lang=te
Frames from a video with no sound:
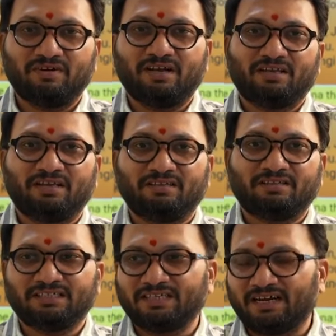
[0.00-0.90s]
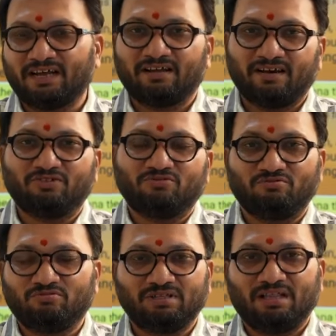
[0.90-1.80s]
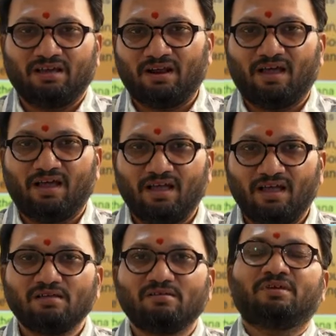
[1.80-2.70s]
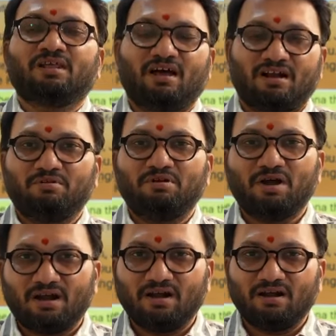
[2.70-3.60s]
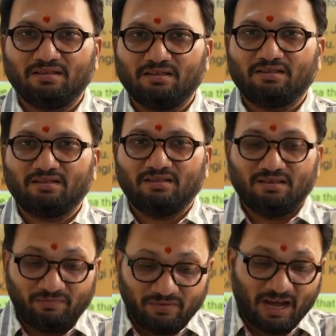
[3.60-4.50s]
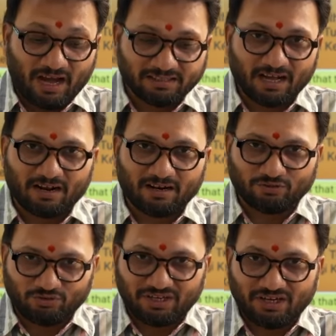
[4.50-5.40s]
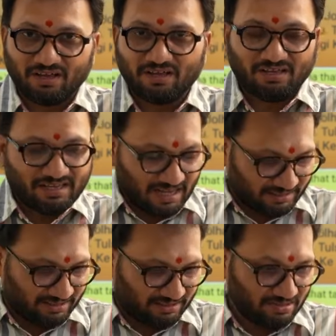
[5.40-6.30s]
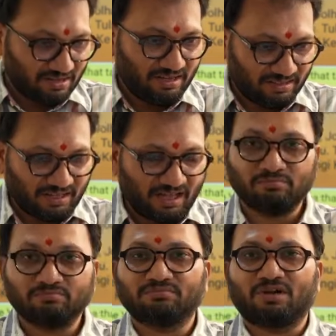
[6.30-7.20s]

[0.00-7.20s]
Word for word: పెట్టి గీక్తే షెటాక్ లేదు మీ దగ్గర మీరు అరబై మాట్లాడేది ఇవి ఆధారాలు చూసి ఎస్ ఈ స్థలం